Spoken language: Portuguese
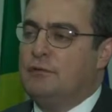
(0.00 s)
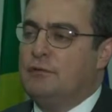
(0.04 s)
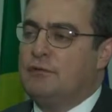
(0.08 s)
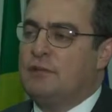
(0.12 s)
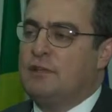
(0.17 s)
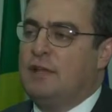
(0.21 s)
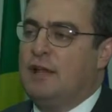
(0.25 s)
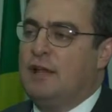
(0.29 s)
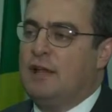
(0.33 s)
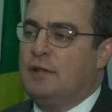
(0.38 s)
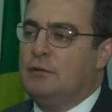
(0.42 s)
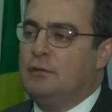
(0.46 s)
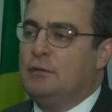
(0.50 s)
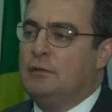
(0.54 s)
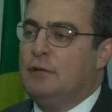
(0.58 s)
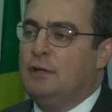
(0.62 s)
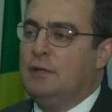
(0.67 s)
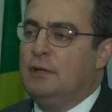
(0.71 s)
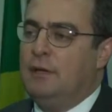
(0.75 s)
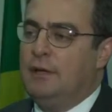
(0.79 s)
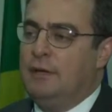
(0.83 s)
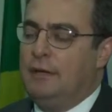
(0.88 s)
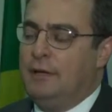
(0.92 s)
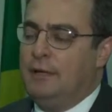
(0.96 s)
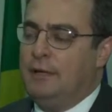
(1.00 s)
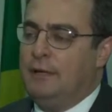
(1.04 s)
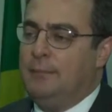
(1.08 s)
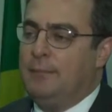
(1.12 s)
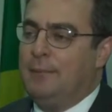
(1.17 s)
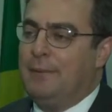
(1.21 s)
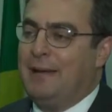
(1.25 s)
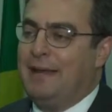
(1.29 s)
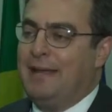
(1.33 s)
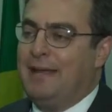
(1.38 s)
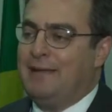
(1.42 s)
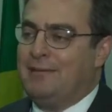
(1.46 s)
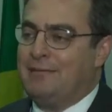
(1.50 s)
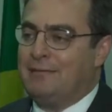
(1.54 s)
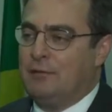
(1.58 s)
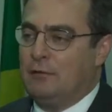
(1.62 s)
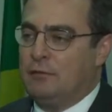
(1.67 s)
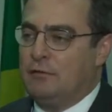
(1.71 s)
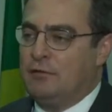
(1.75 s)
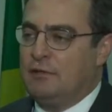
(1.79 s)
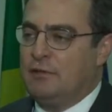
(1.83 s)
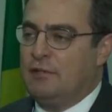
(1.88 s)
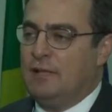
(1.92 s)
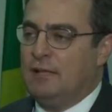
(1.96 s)
do estado ele presta
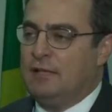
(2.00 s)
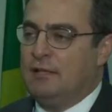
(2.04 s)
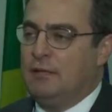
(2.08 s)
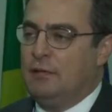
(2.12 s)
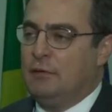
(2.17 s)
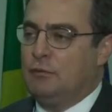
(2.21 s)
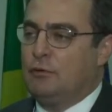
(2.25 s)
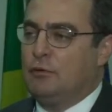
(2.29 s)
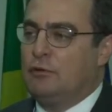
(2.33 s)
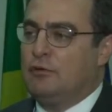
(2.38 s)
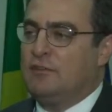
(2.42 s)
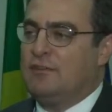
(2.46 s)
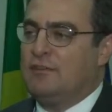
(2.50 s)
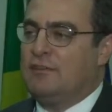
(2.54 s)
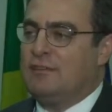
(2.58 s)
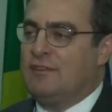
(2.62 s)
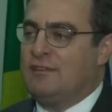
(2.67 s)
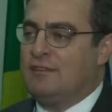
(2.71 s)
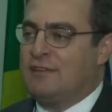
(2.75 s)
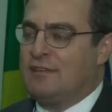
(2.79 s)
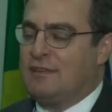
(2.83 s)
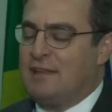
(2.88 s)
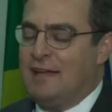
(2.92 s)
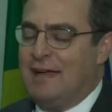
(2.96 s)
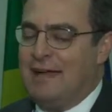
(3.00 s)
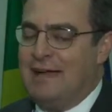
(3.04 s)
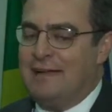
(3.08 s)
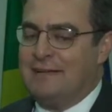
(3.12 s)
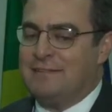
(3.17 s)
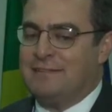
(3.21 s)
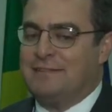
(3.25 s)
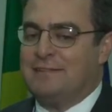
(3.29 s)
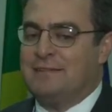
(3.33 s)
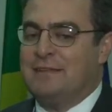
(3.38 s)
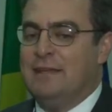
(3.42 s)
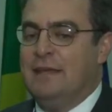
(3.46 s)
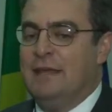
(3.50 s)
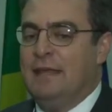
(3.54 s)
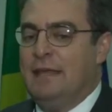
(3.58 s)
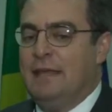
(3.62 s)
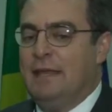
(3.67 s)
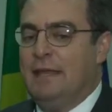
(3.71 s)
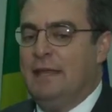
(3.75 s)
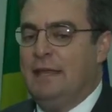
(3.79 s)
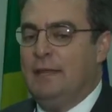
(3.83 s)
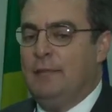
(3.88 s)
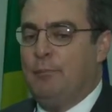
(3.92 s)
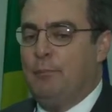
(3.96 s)
ao cidadão, todas essas taxas,
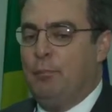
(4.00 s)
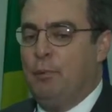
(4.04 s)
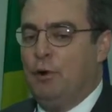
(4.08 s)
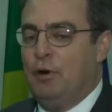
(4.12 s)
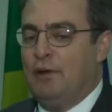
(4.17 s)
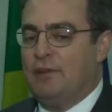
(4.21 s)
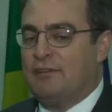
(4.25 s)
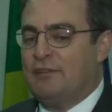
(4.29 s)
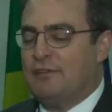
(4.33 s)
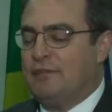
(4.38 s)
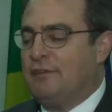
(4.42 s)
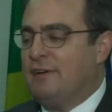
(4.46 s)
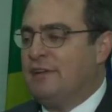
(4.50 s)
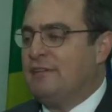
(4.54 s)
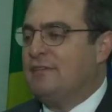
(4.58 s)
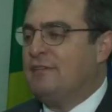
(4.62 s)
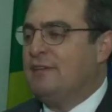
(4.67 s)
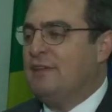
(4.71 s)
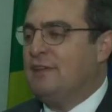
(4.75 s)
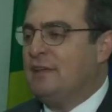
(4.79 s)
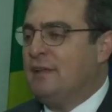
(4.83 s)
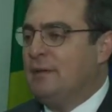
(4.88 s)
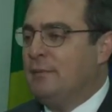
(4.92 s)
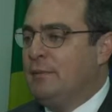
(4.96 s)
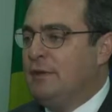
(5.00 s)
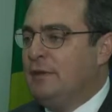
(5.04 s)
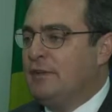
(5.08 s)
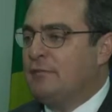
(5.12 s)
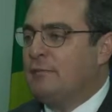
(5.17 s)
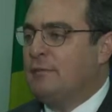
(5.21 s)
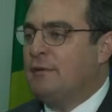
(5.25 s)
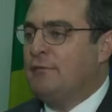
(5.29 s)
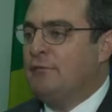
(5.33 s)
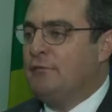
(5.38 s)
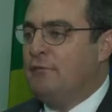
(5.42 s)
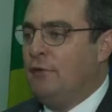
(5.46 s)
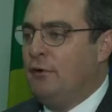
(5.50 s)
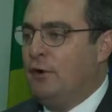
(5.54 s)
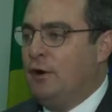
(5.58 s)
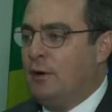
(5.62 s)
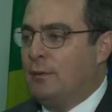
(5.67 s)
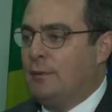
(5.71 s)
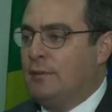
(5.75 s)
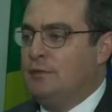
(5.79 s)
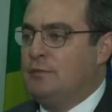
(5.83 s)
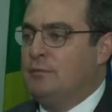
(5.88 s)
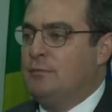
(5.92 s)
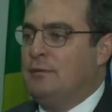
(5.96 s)
ele possa fazer da mesma
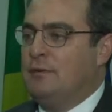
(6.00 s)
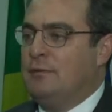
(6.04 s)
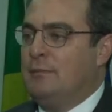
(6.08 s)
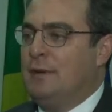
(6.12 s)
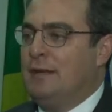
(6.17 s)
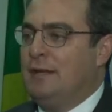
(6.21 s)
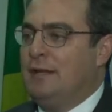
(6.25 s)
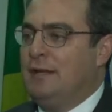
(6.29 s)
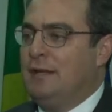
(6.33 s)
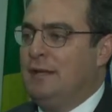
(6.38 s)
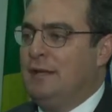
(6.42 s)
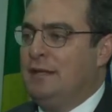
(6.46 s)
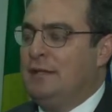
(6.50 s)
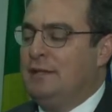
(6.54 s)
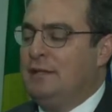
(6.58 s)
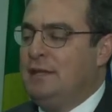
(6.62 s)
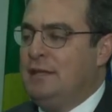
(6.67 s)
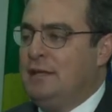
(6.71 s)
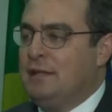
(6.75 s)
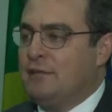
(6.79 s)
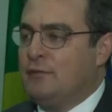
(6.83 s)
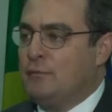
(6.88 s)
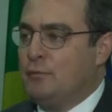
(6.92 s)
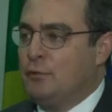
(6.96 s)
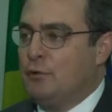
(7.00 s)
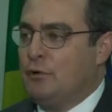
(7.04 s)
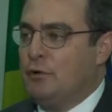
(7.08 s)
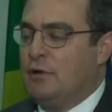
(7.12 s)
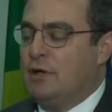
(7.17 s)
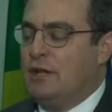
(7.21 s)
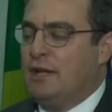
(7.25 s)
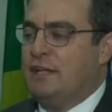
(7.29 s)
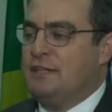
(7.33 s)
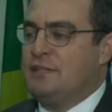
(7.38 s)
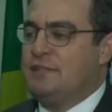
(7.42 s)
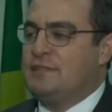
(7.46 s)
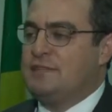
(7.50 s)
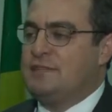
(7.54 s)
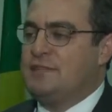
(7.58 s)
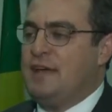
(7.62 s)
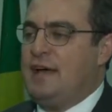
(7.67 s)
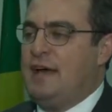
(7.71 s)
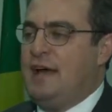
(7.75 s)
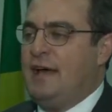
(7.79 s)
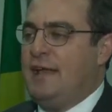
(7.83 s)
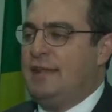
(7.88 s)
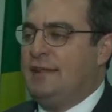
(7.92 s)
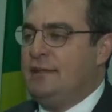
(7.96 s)
forma, de uma maneira
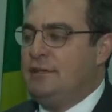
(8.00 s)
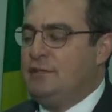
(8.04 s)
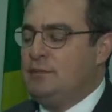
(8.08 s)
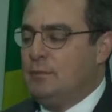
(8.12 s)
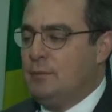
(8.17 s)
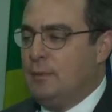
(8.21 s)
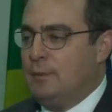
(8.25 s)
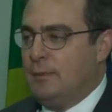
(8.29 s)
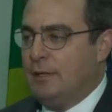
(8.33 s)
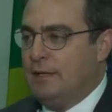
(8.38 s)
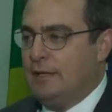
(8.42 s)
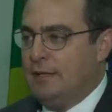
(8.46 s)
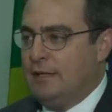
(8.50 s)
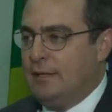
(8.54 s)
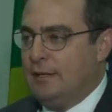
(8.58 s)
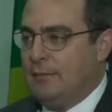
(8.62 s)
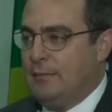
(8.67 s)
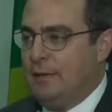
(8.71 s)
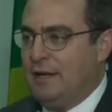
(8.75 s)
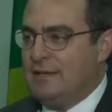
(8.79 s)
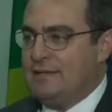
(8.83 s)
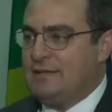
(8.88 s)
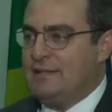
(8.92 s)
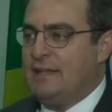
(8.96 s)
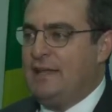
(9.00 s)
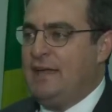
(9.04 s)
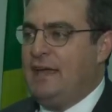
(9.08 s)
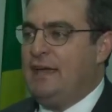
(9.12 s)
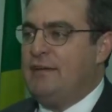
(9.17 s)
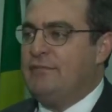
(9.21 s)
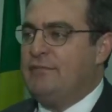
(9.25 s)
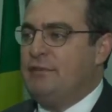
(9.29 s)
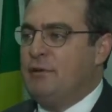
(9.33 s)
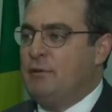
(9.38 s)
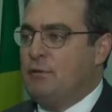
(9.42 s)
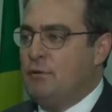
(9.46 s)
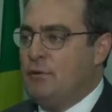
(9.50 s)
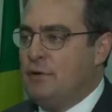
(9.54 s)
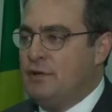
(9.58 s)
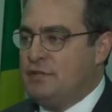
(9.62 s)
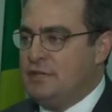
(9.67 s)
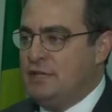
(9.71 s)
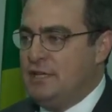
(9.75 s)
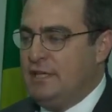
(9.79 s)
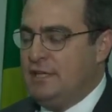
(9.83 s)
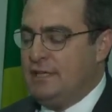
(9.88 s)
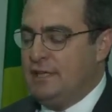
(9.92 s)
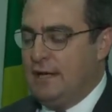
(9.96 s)
desburocratizada, de uma maneira mais leve e com
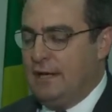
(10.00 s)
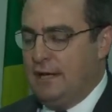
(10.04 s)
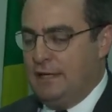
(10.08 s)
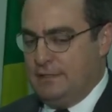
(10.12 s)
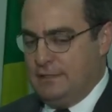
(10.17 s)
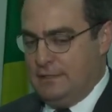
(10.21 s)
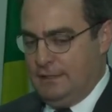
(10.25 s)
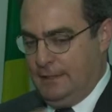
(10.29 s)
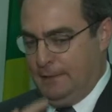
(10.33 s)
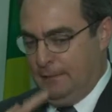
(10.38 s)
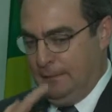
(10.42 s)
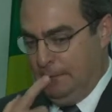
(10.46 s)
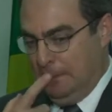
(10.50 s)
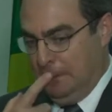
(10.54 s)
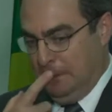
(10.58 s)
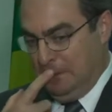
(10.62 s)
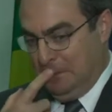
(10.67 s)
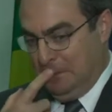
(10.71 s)
agilidade. Né?